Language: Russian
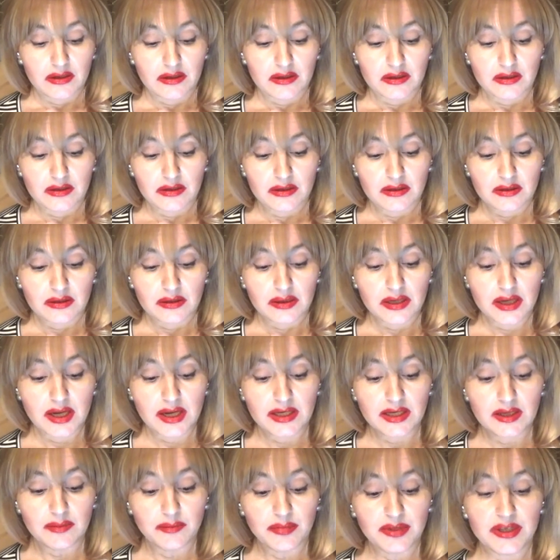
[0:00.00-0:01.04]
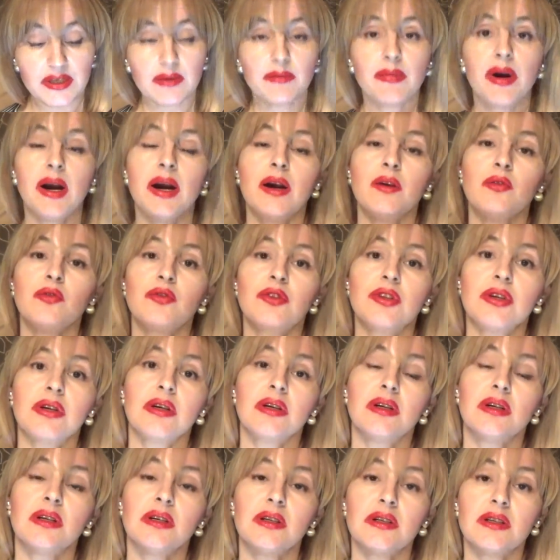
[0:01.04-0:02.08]
э, они понимают,
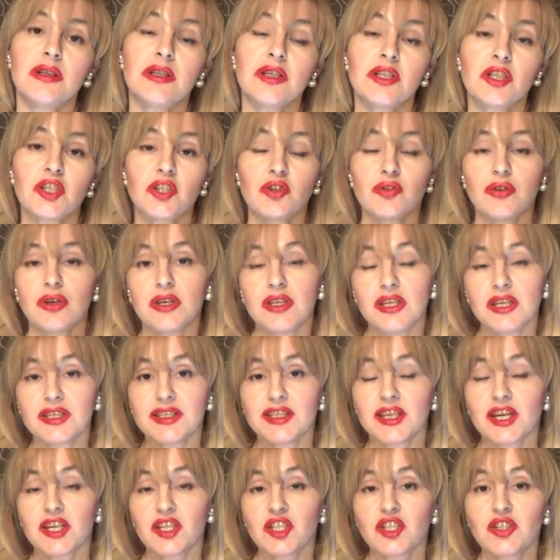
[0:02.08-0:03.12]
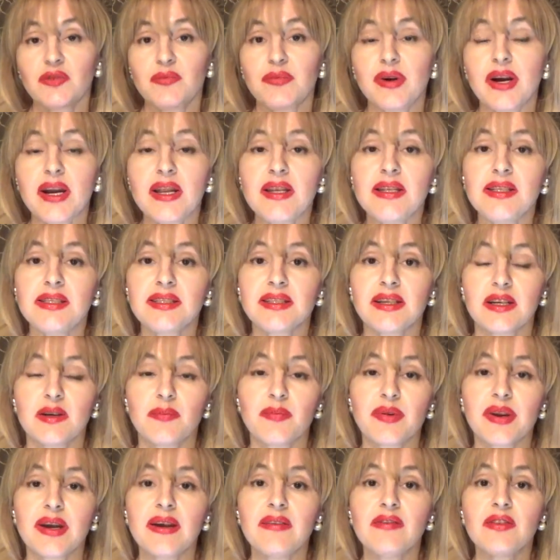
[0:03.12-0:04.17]
э, что они ошибались, как
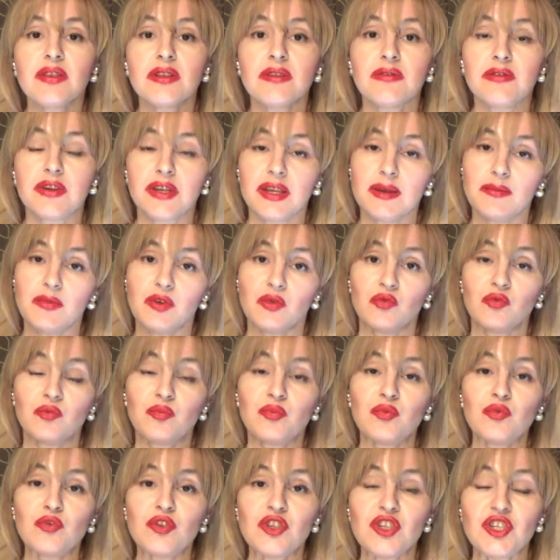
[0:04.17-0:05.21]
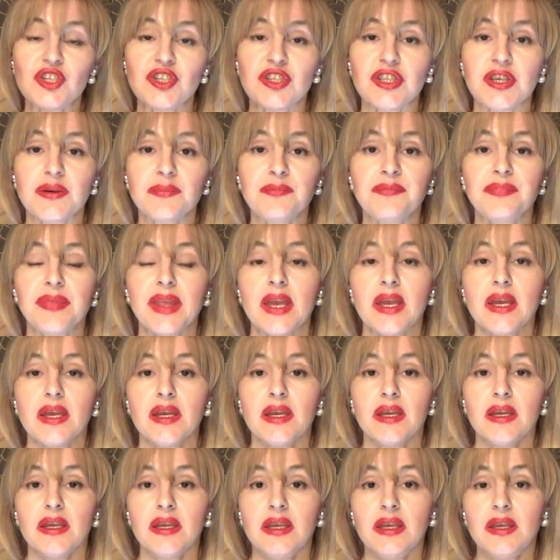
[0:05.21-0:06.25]
правило, время упущено,
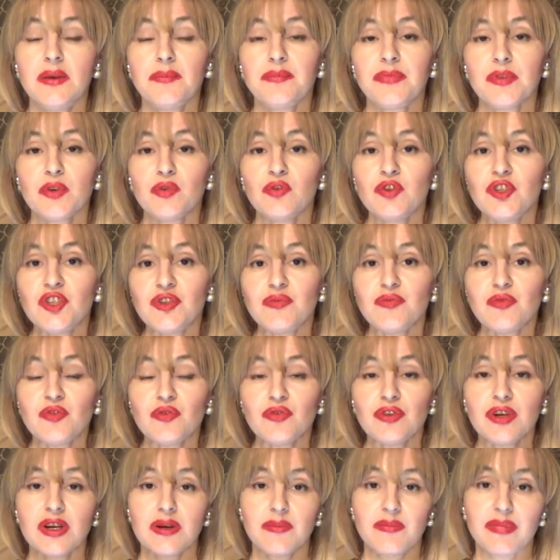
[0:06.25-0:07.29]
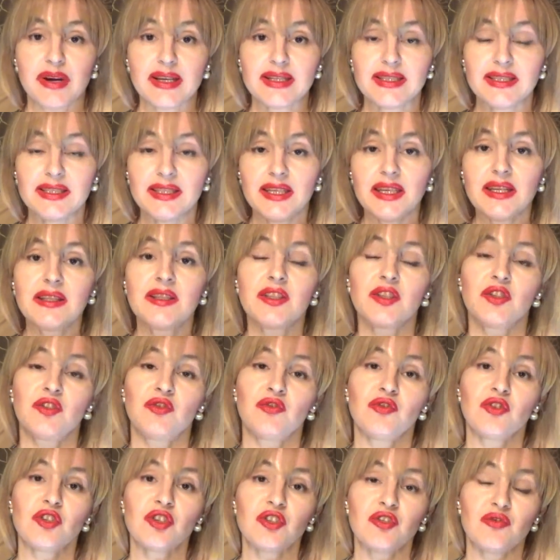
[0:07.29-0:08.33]
и очень многое потеряно,
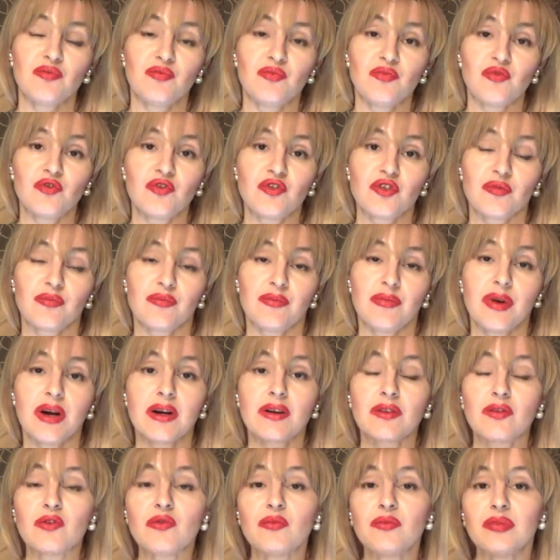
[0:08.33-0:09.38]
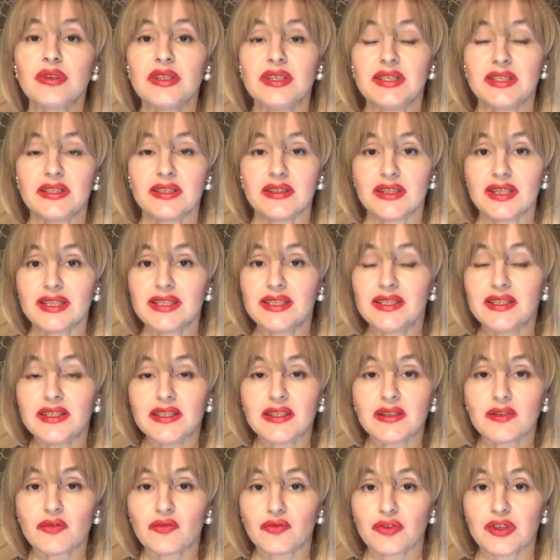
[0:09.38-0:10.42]
то, что мож, могло быть
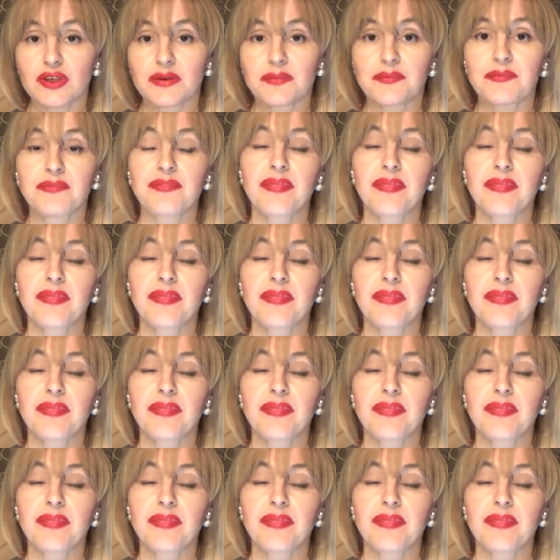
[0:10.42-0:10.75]
достигнуто.